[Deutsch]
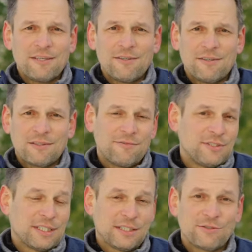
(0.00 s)
äh,
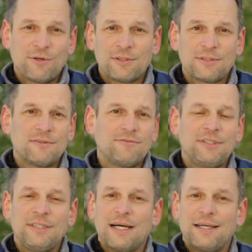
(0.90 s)
gewisse Ressourcen
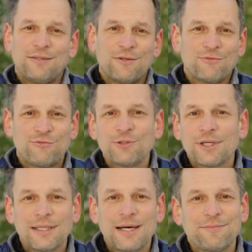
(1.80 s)
wie ein
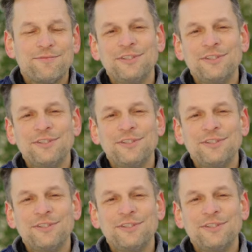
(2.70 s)
Futternapf,